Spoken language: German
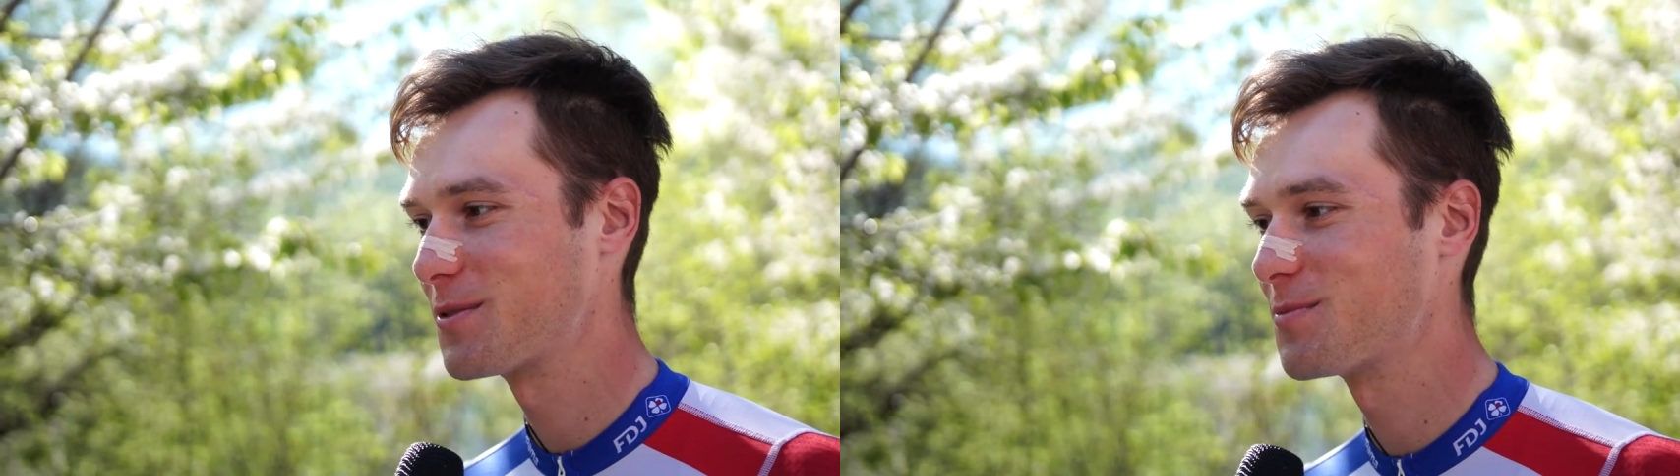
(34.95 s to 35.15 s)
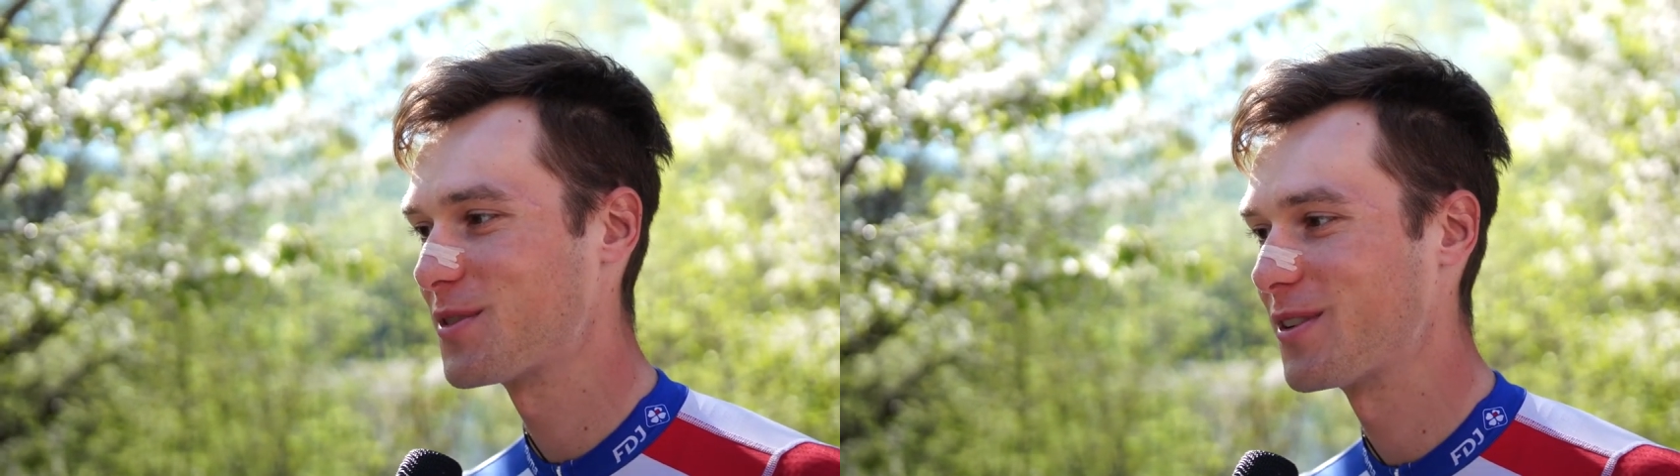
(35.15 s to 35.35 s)

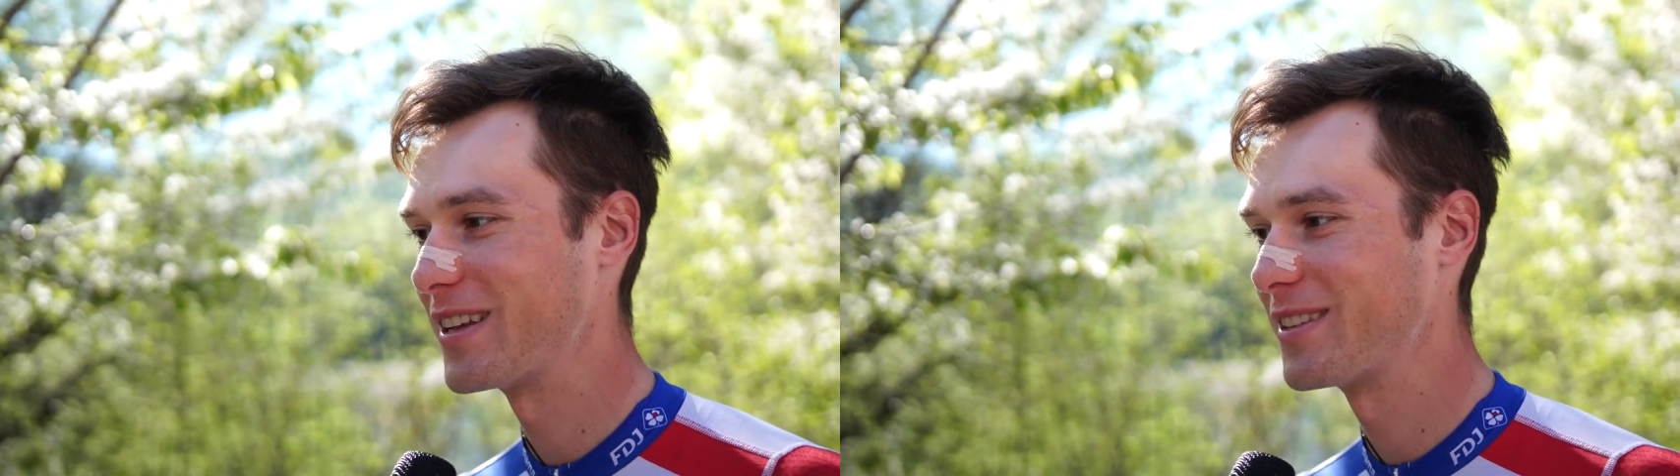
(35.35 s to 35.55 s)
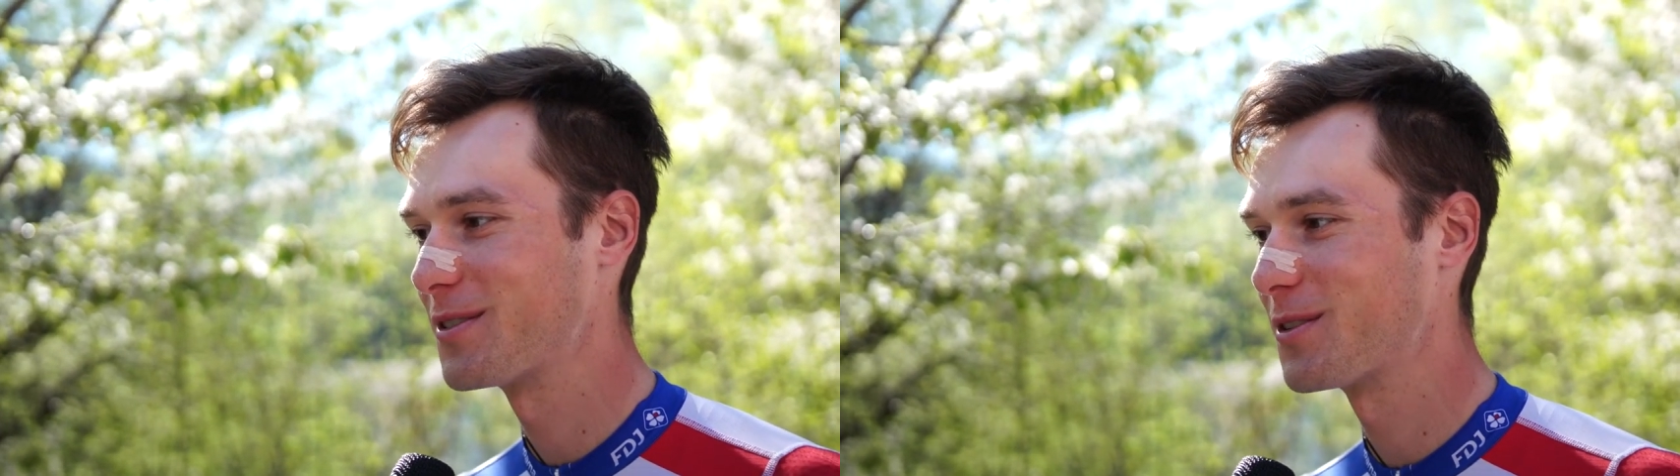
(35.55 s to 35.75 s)
kommt noch ein
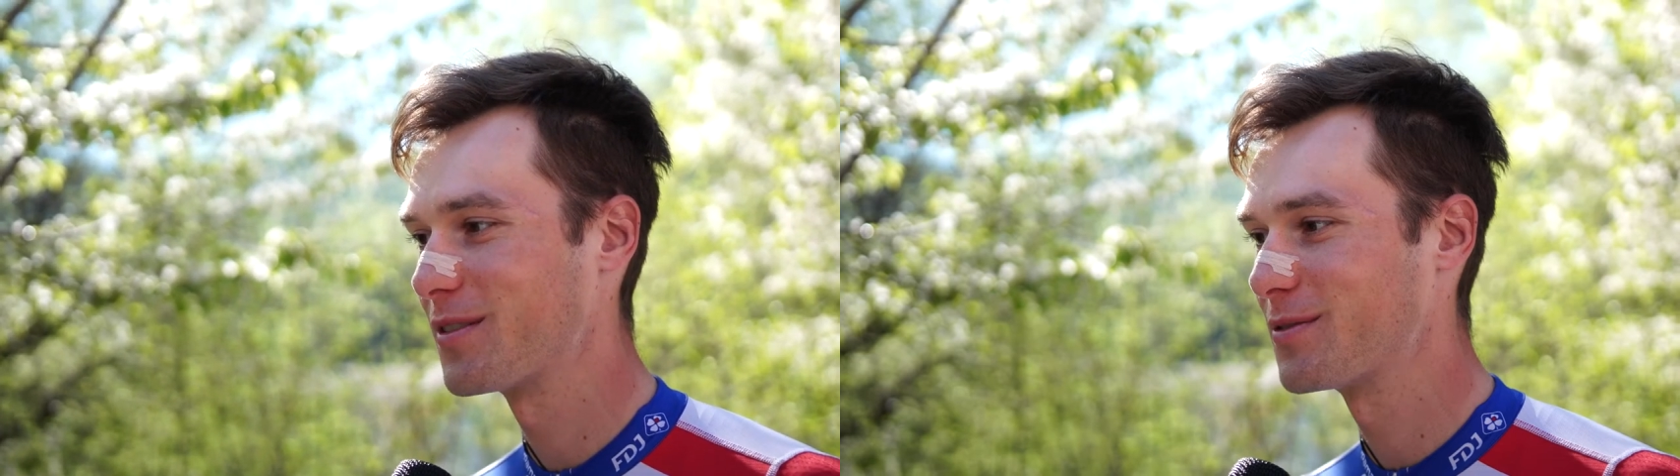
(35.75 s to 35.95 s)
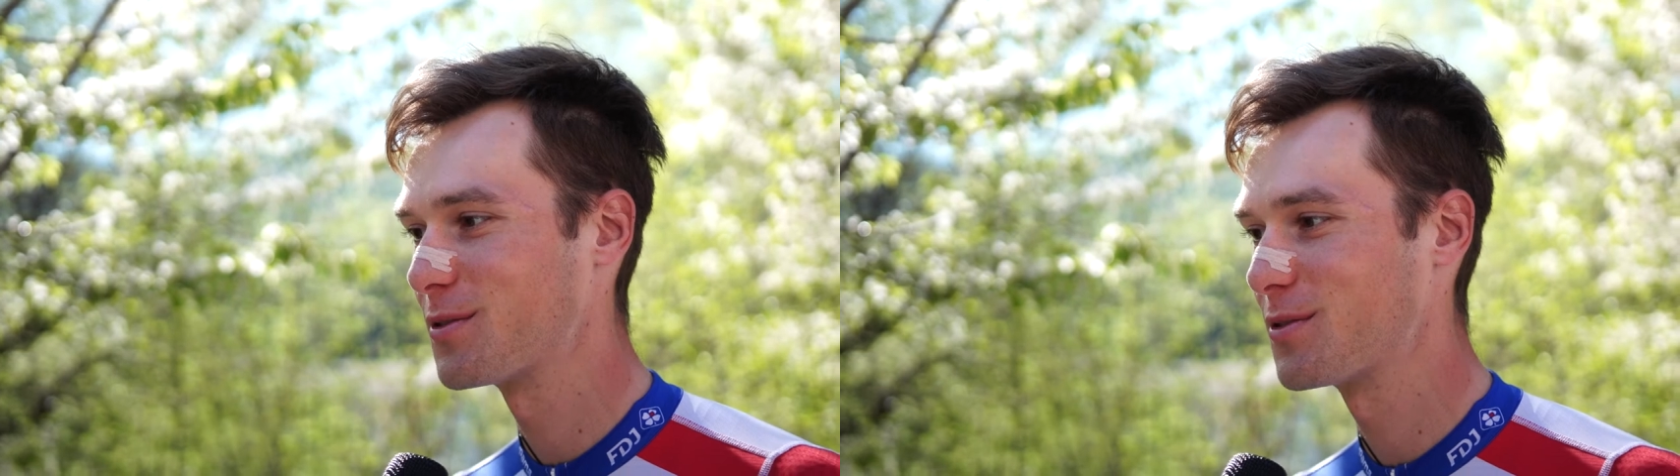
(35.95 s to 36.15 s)
harter Tag
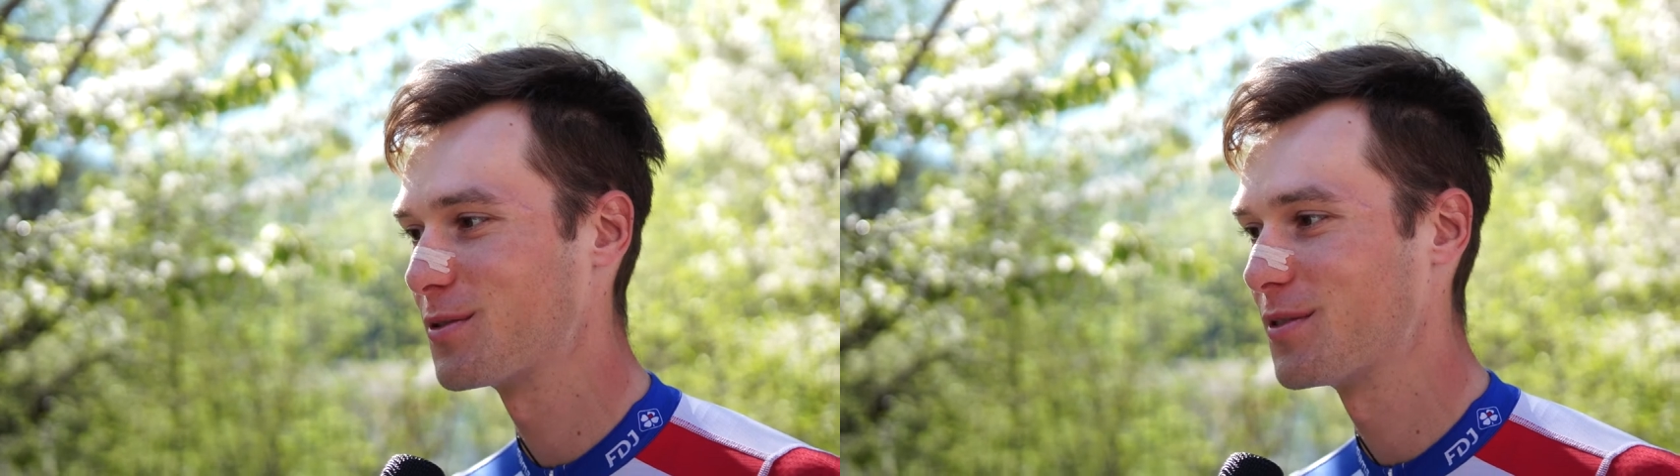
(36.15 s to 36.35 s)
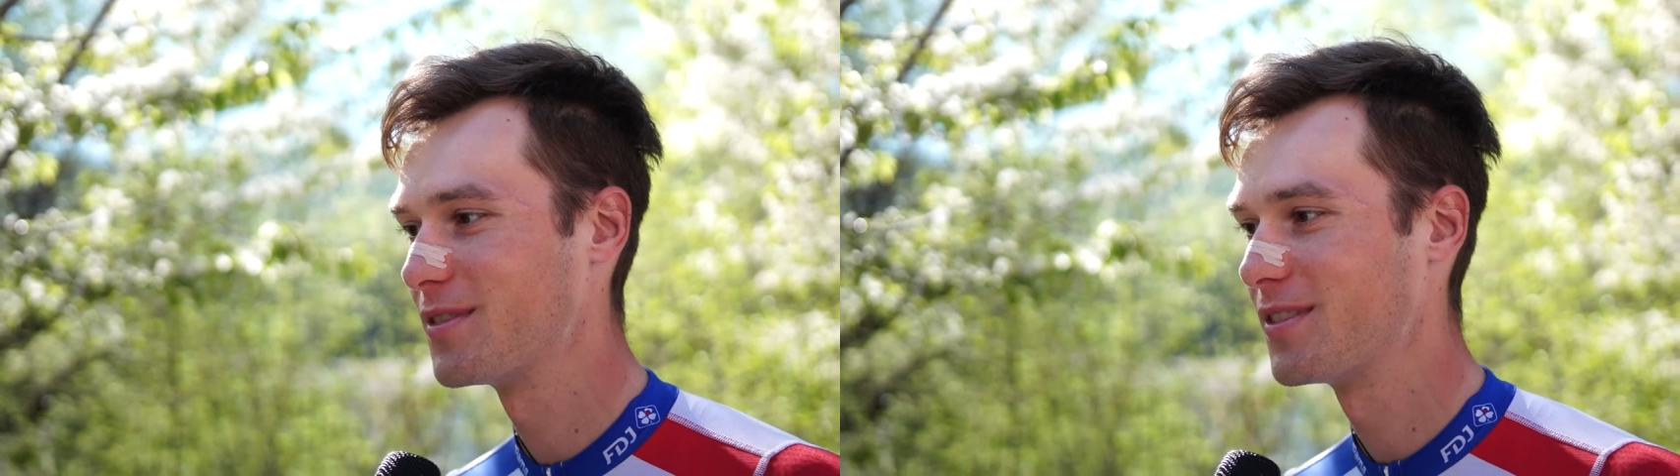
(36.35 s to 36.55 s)
auf uns
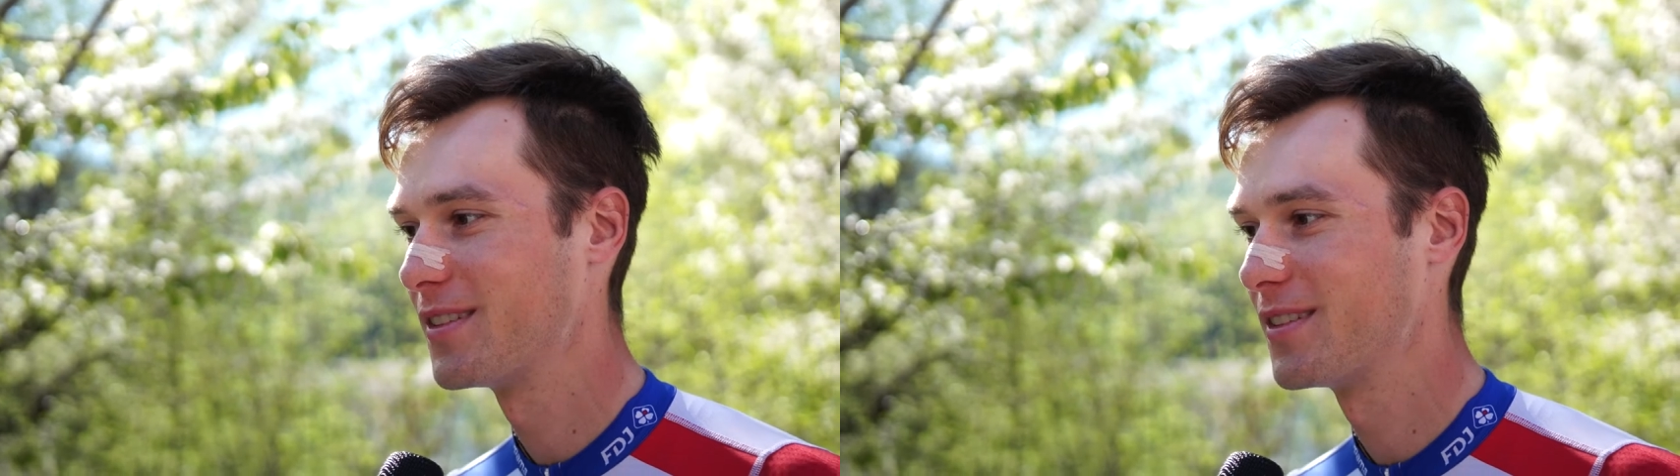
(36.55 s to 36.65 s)
zu.